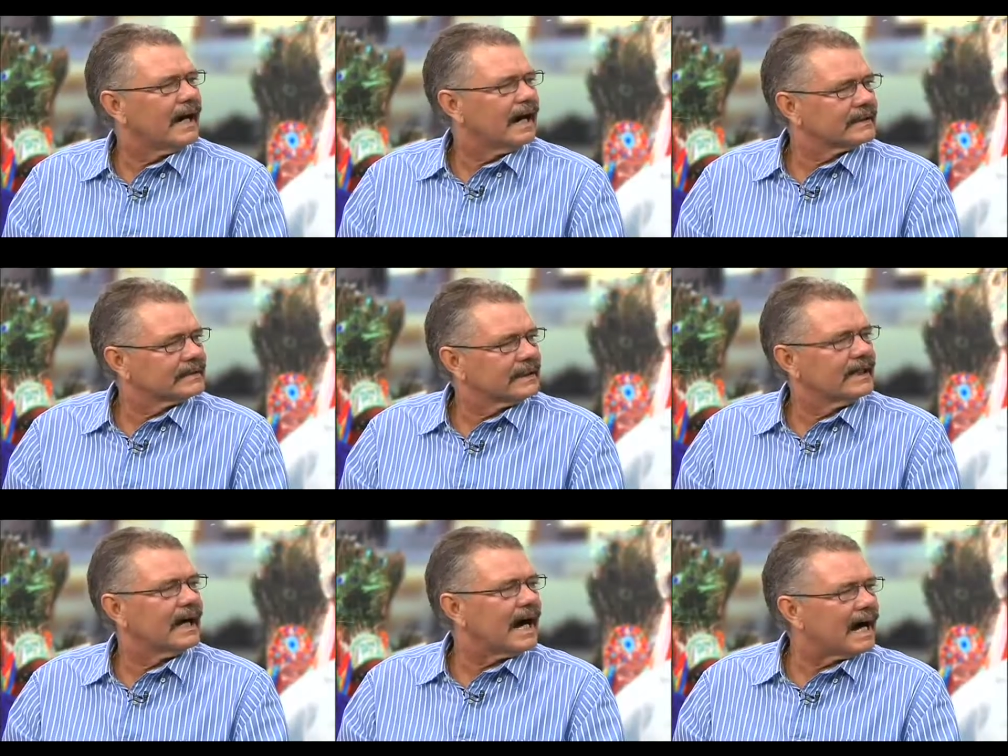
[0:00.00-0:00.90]

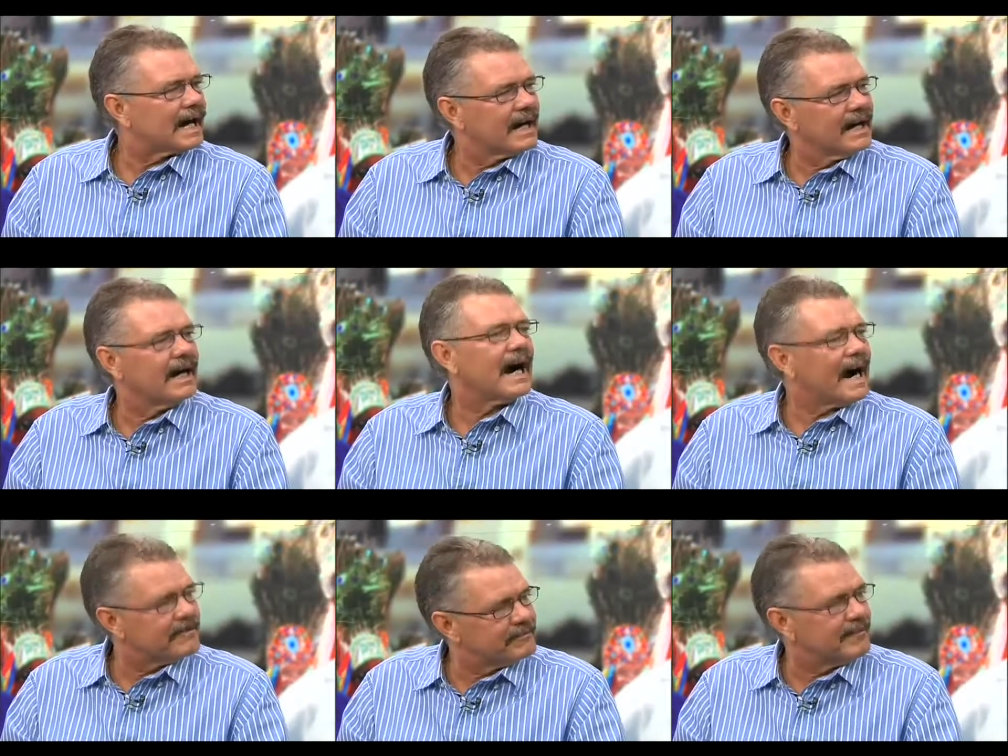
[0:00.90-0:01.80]
Ajan, Akan,
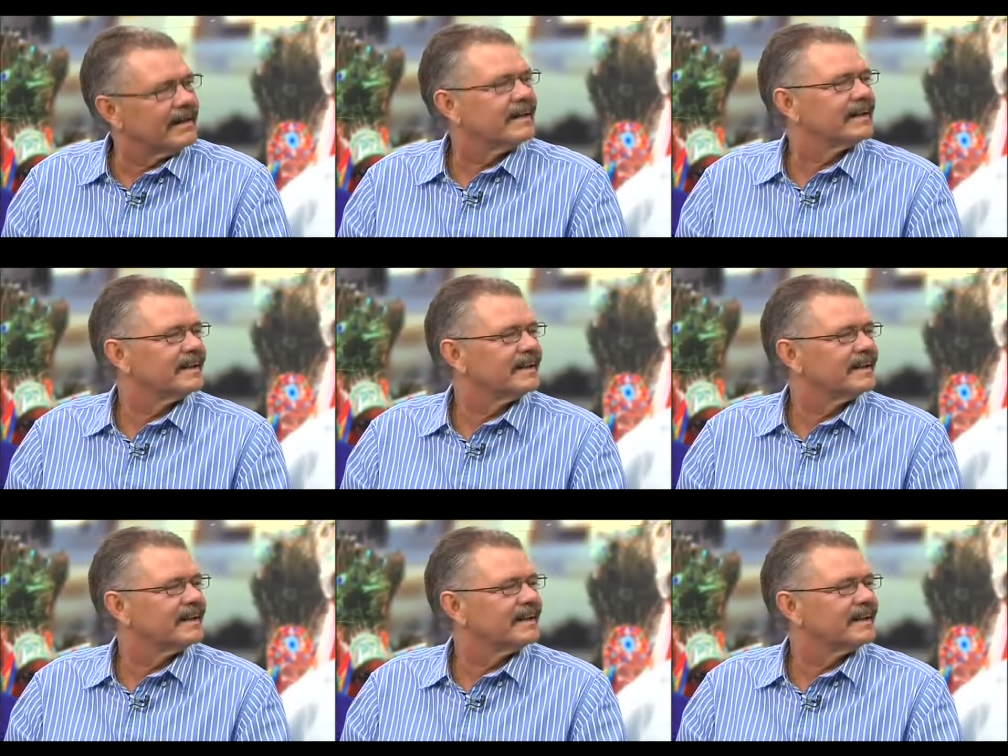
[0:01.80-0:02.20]
Avan.